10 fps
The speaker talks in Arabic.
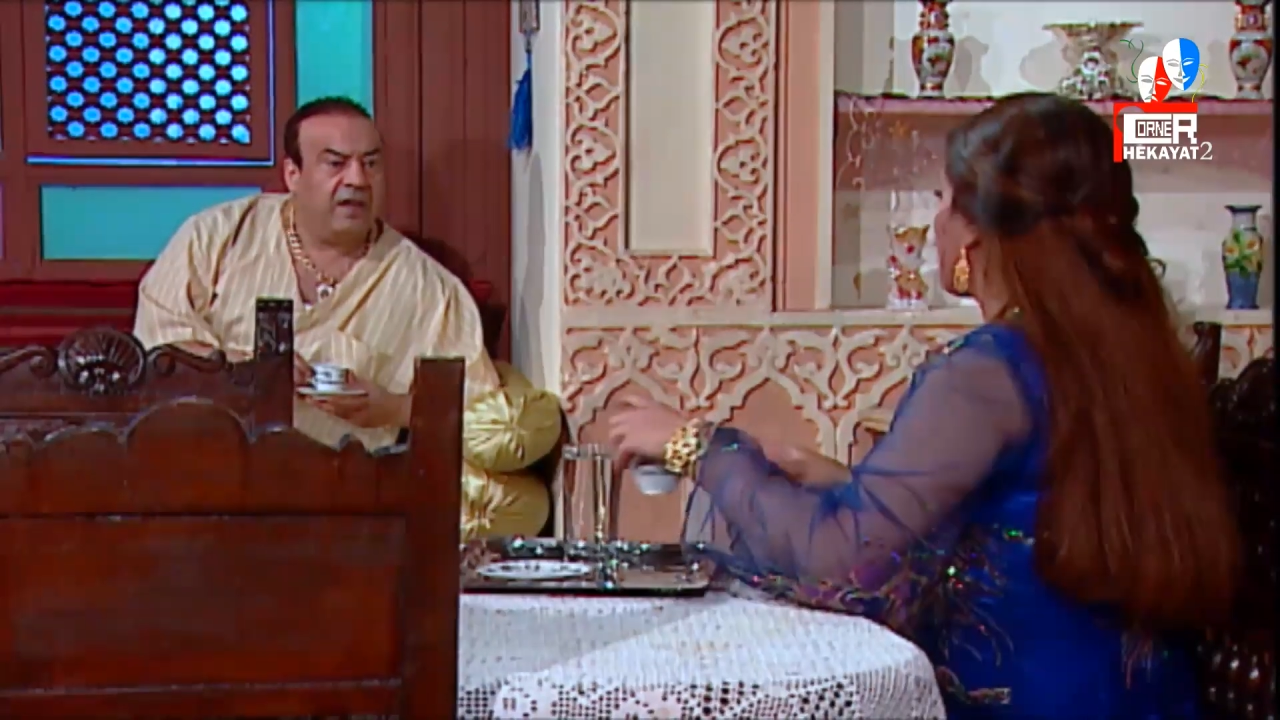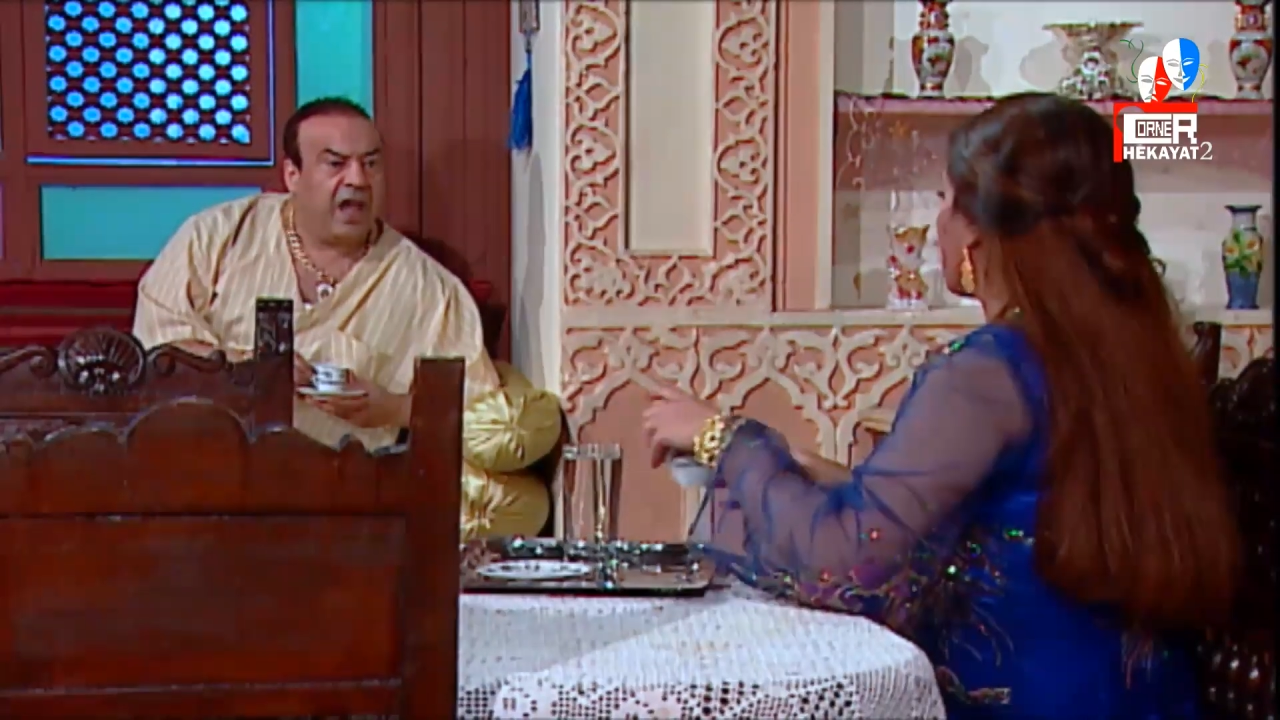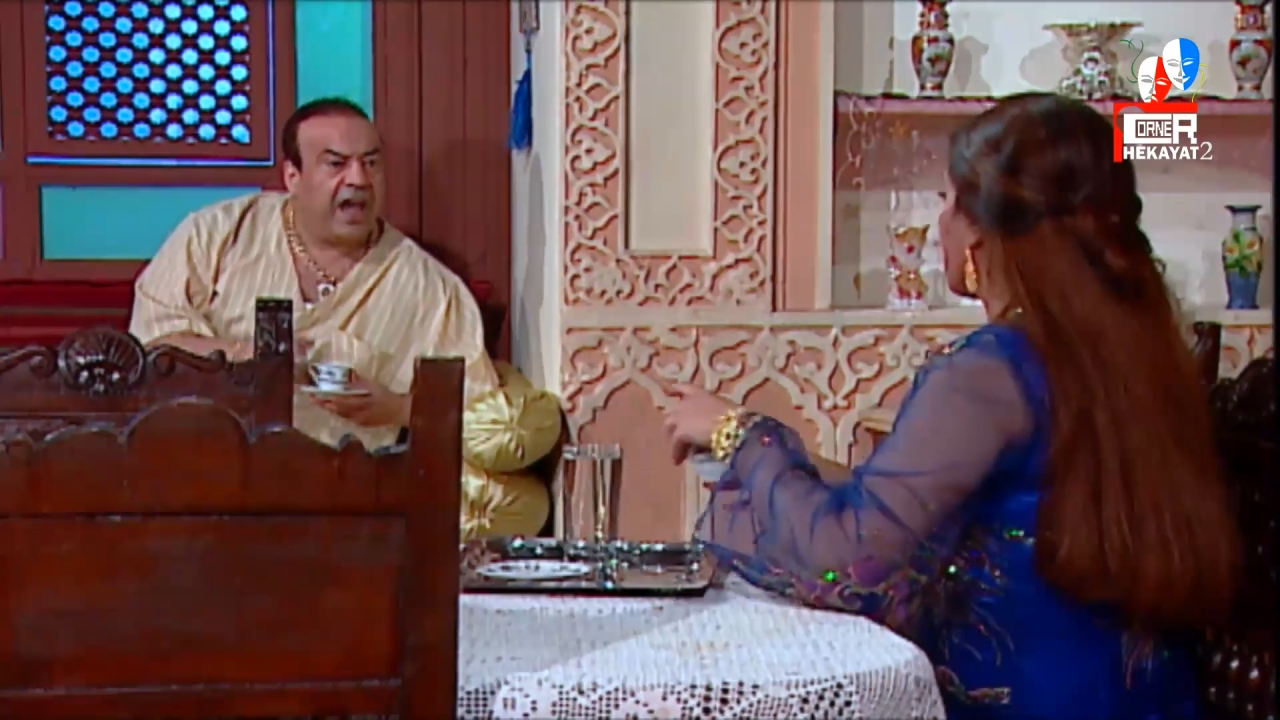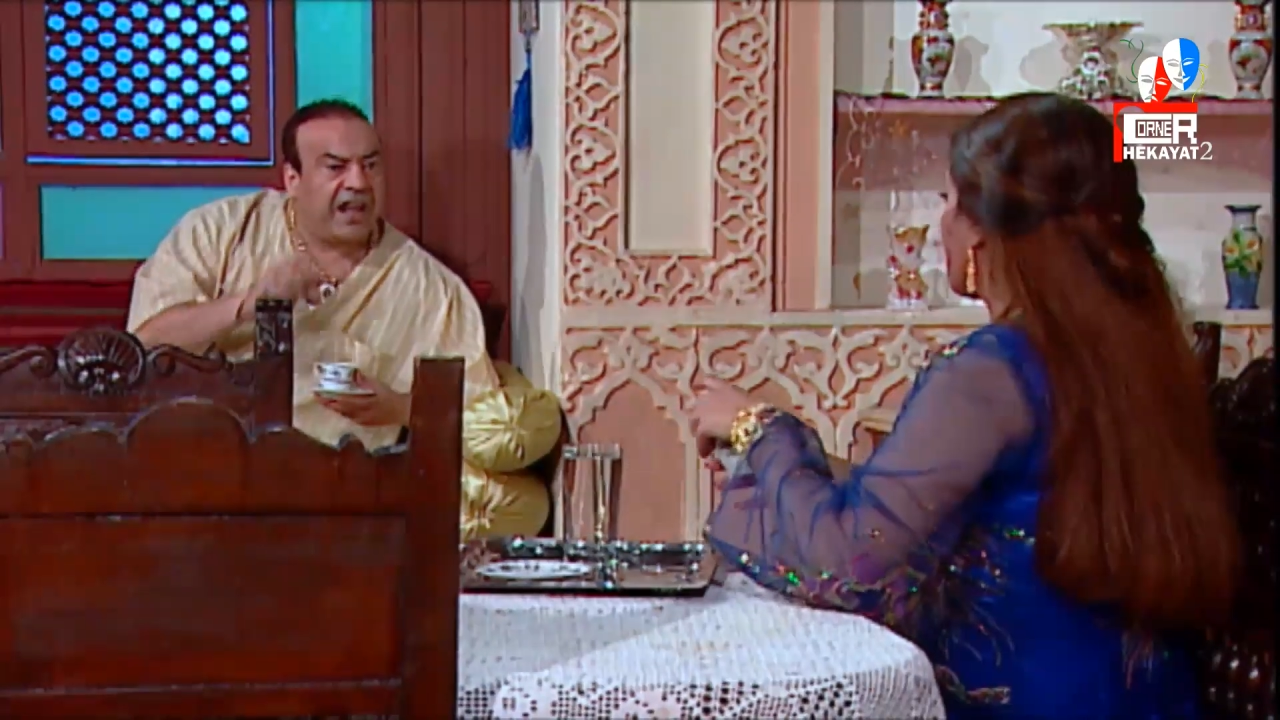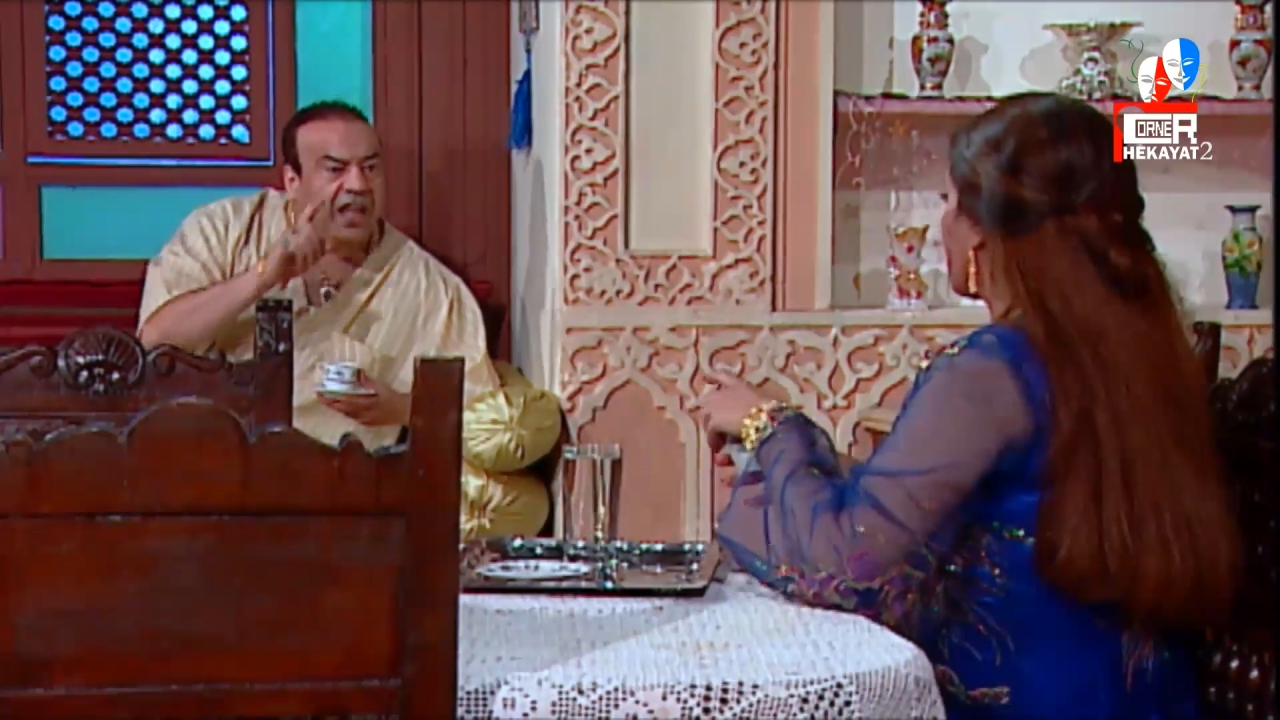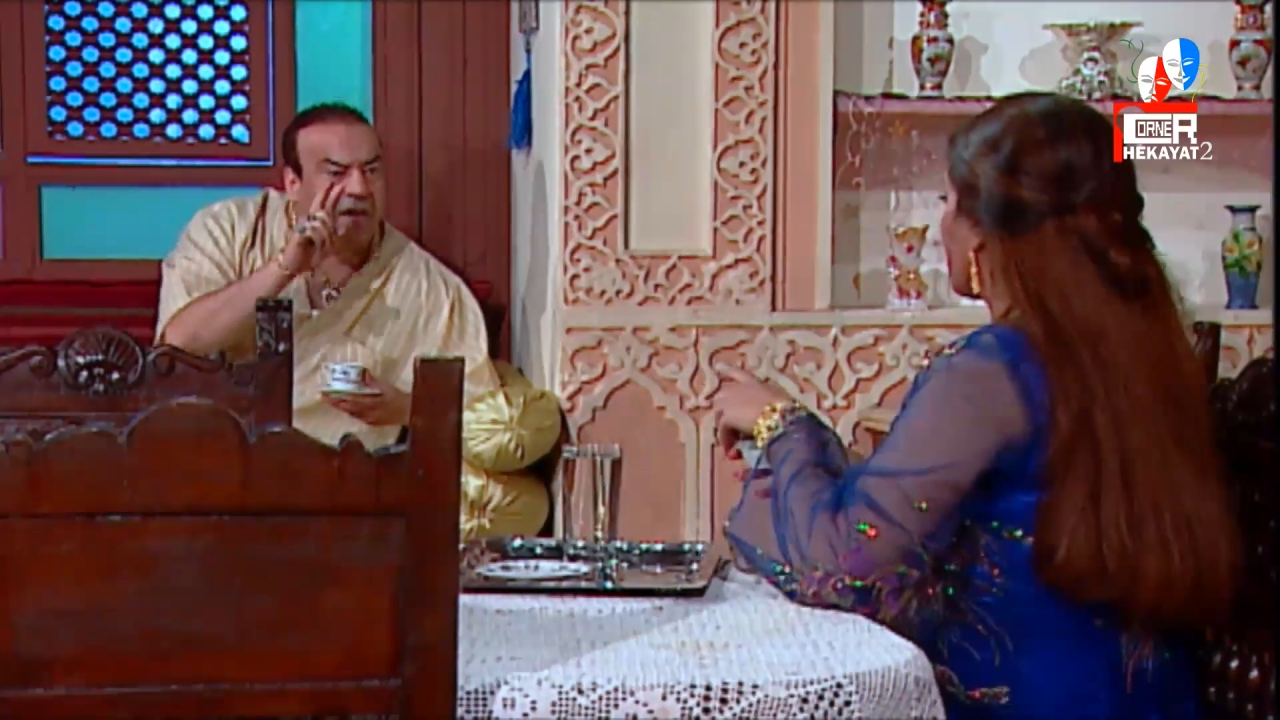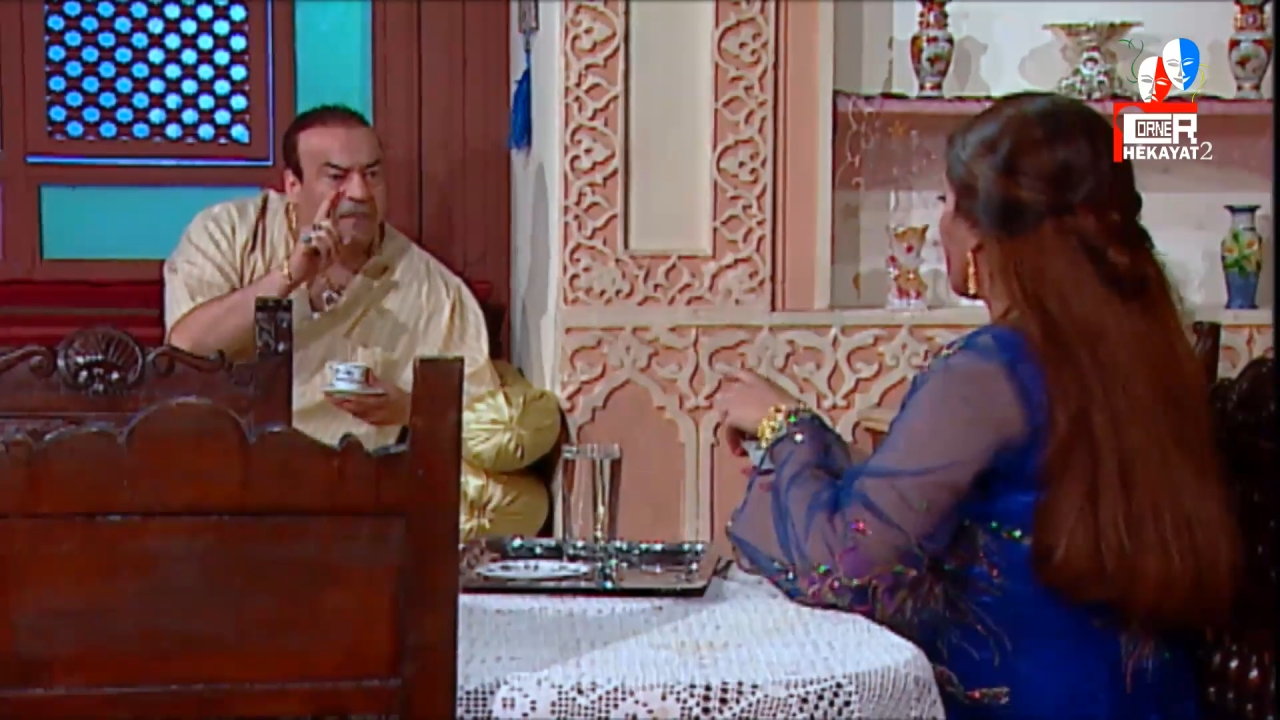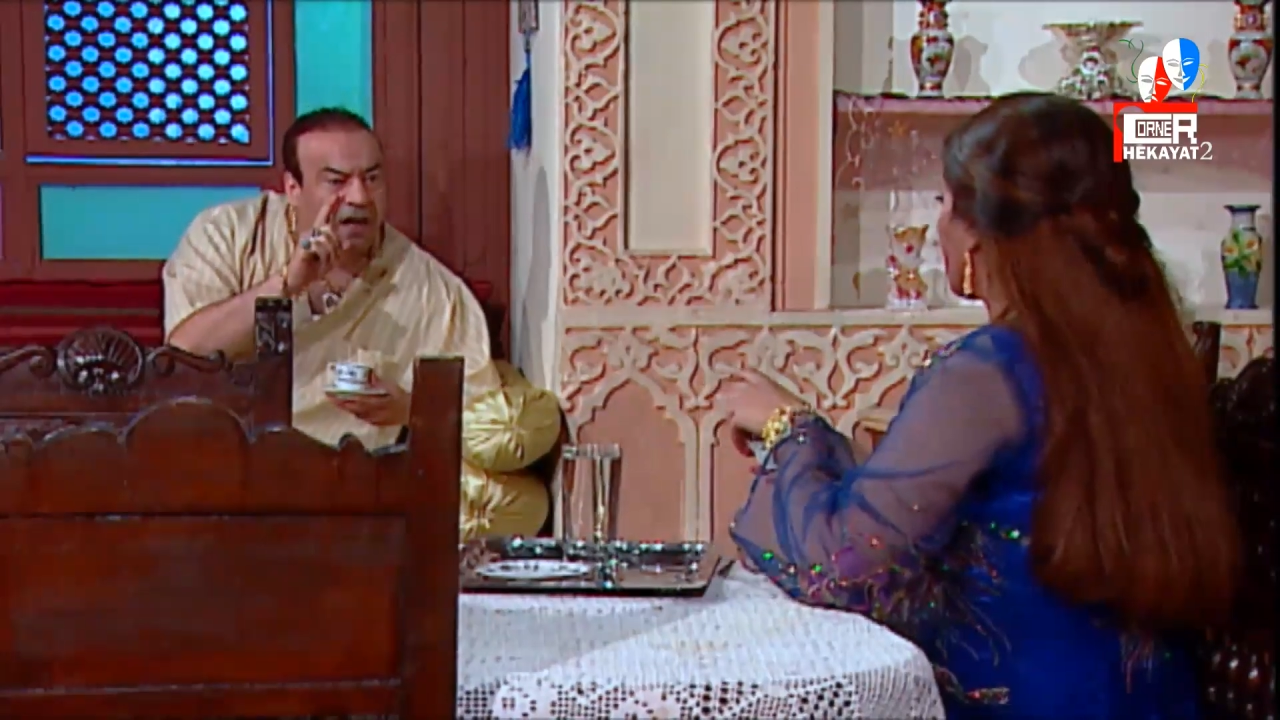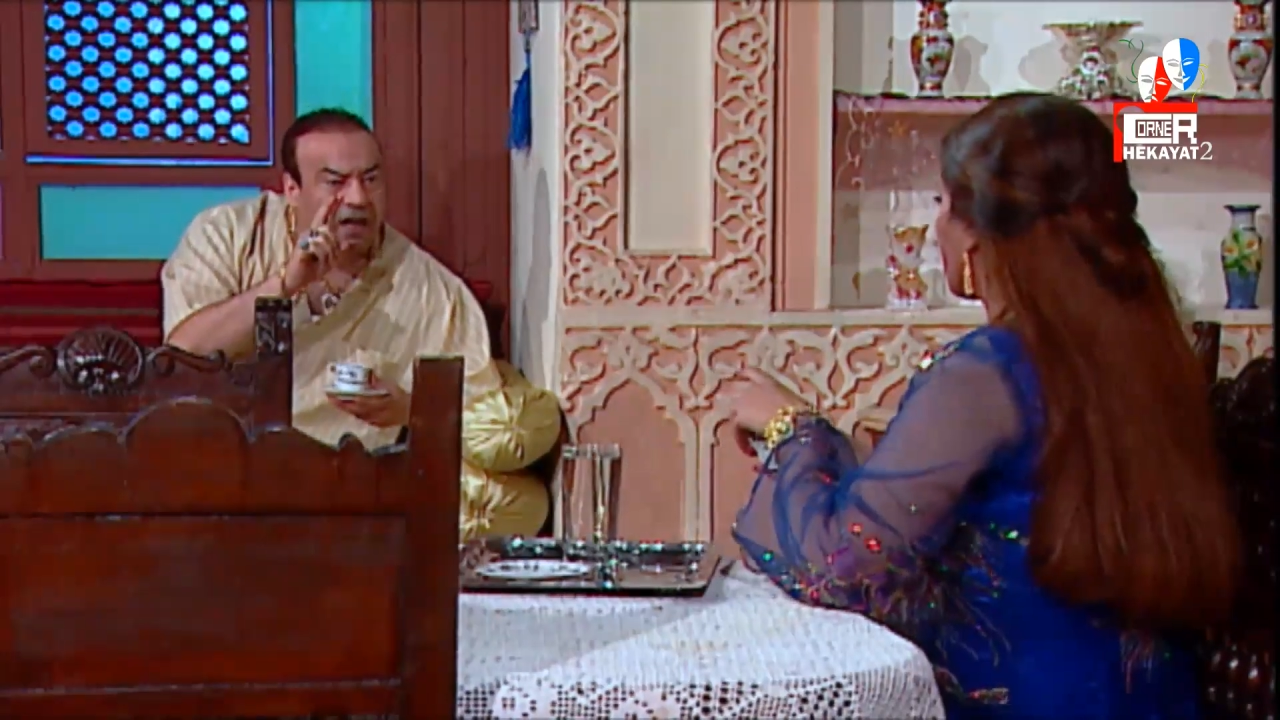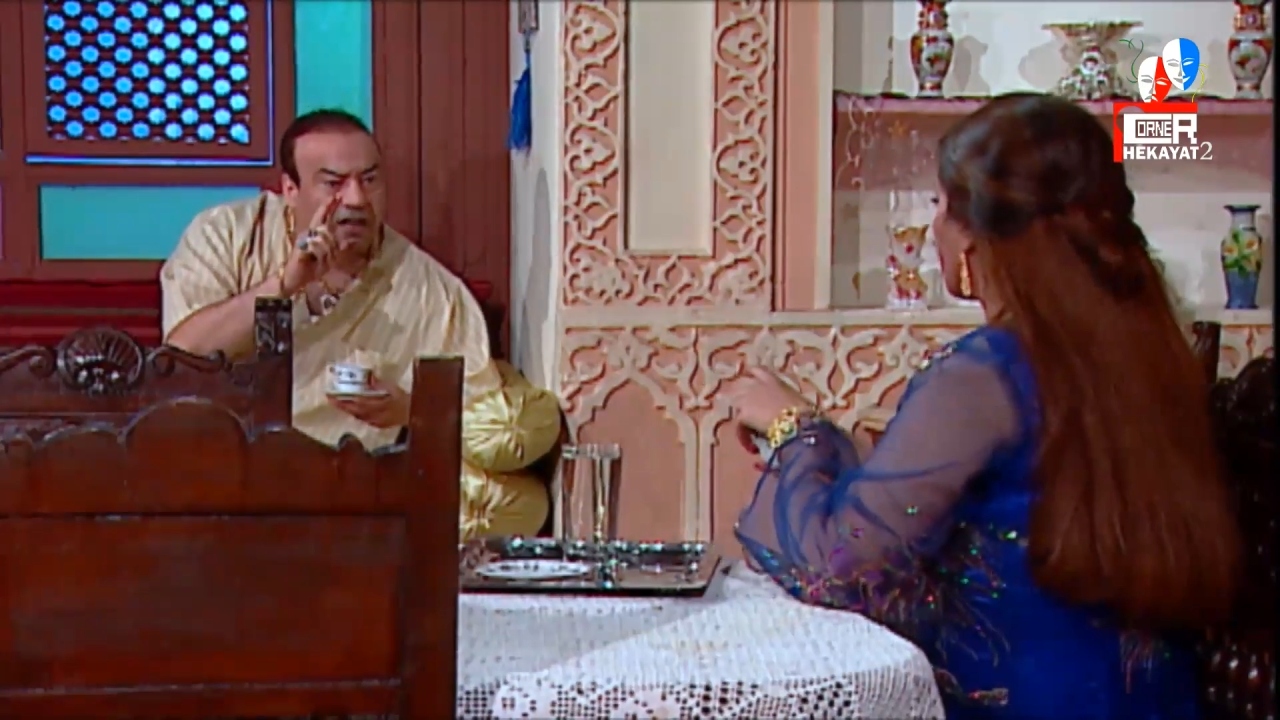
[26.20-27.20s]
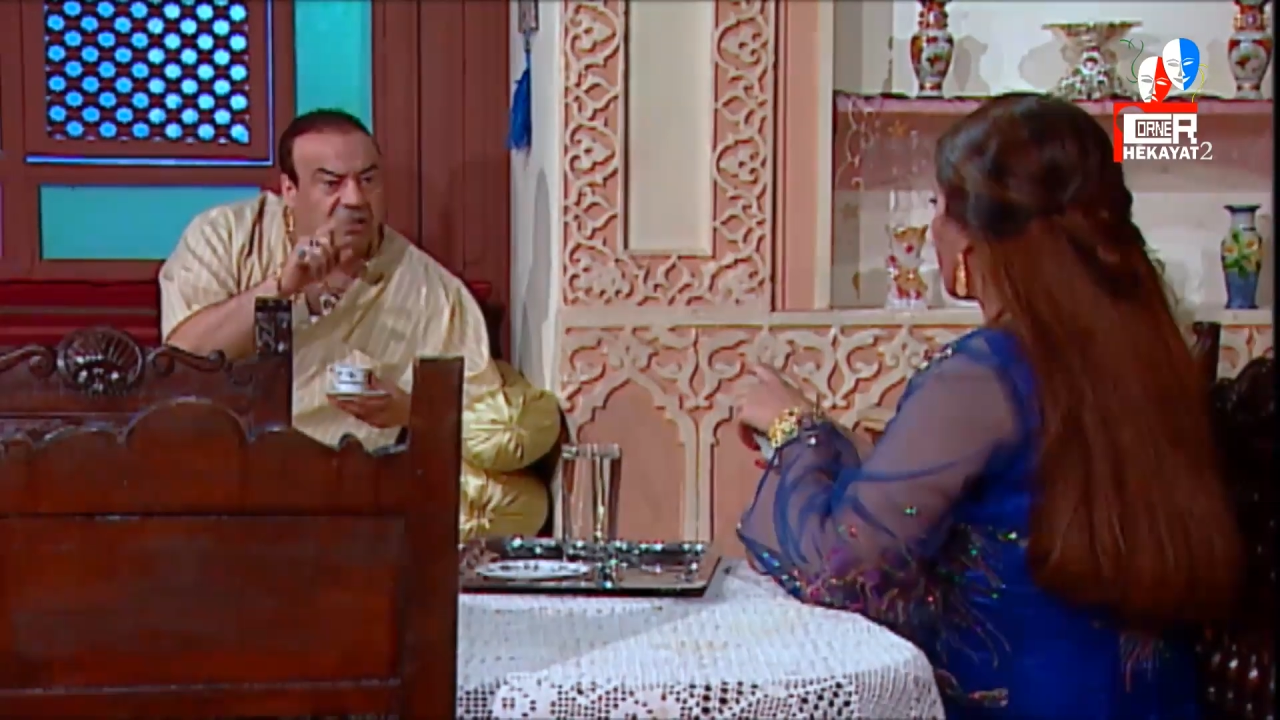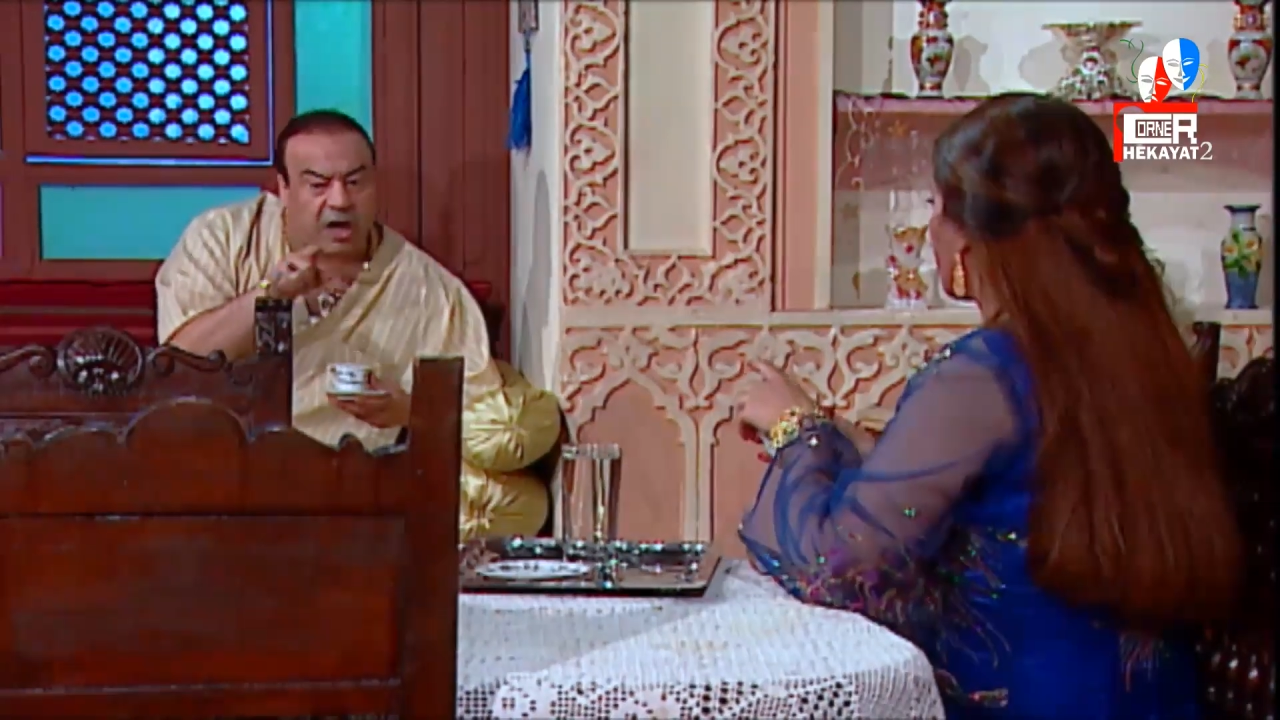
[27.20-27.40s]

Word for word: انا خايف على الراجل ده